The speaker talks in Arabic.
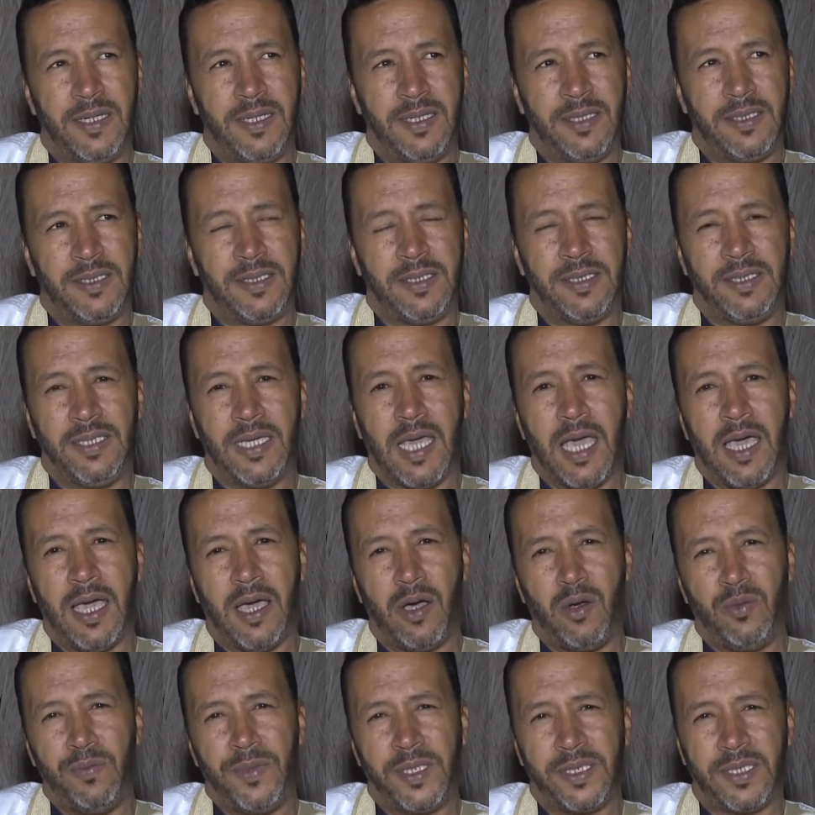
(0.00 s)
للسياحة
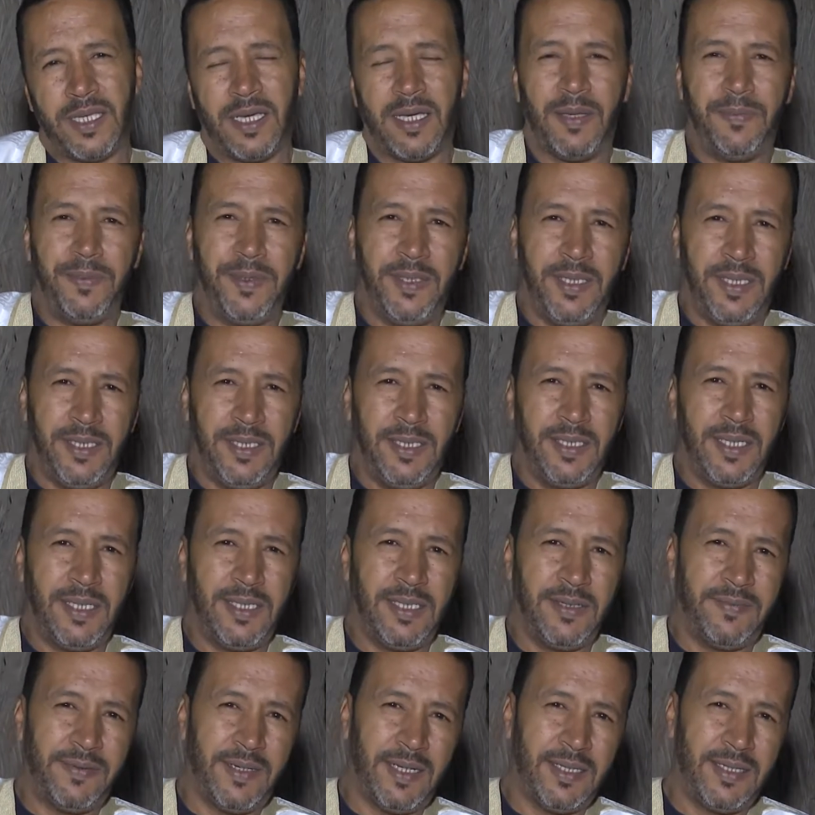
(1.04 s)
ومنطقة بيئية
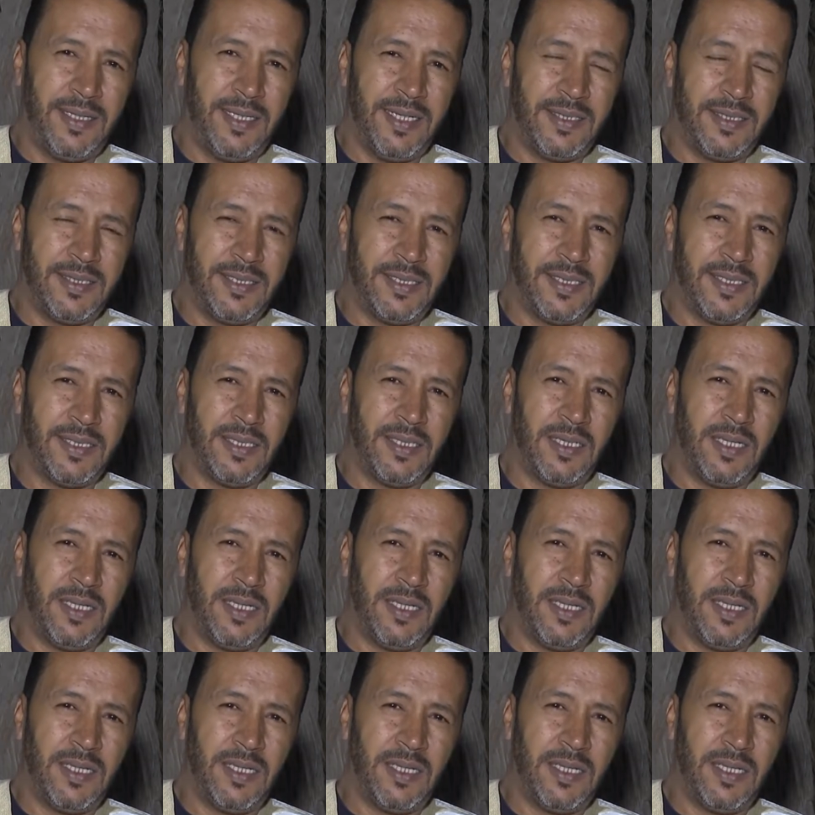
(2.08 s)
هي في حد ذاتها